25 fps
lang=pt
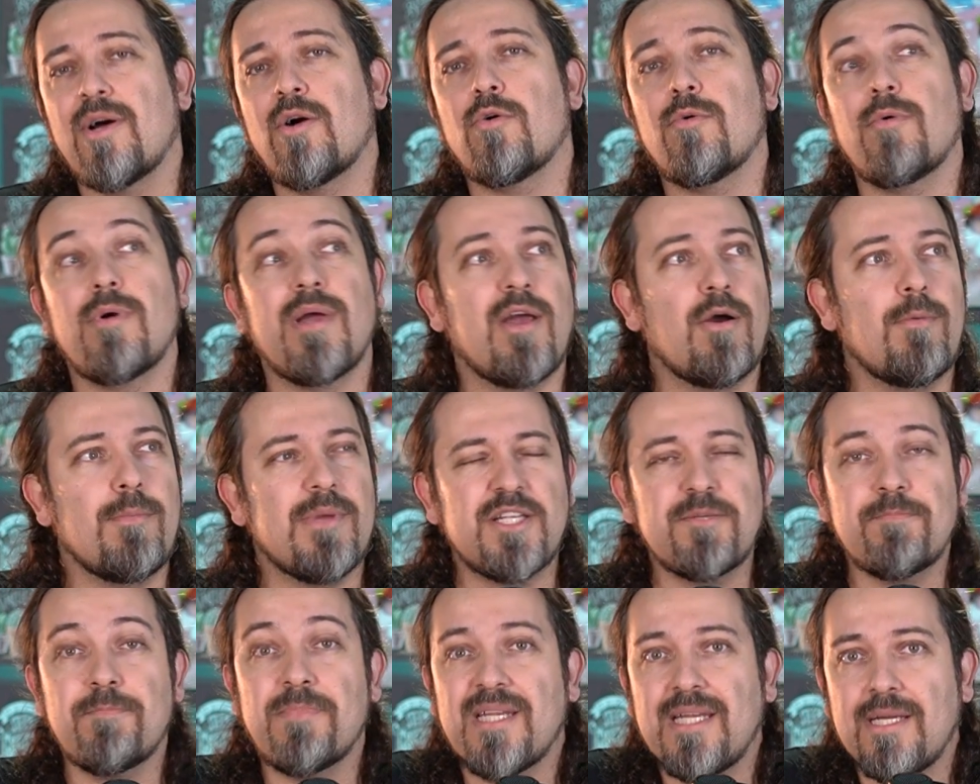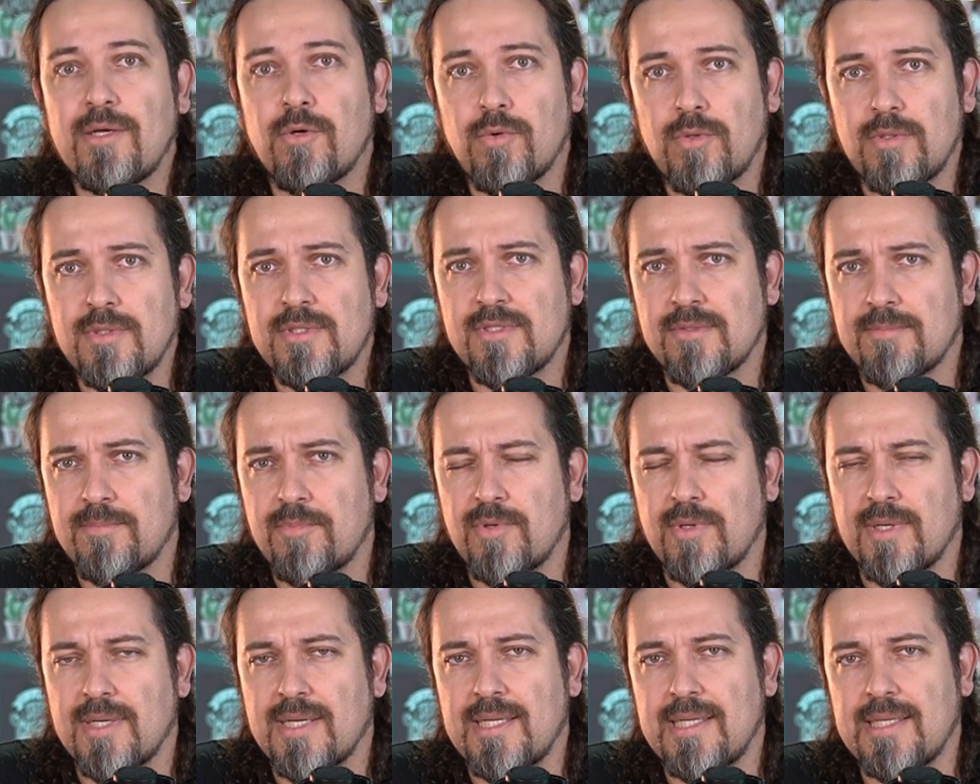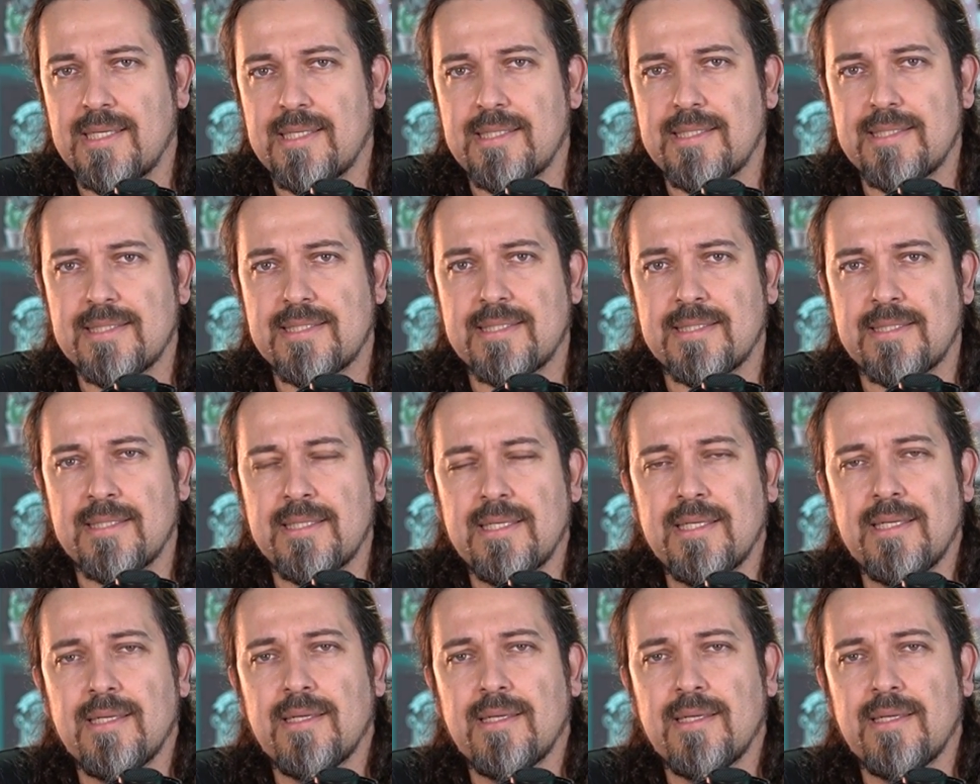é algo realmente perigoso para uma criança.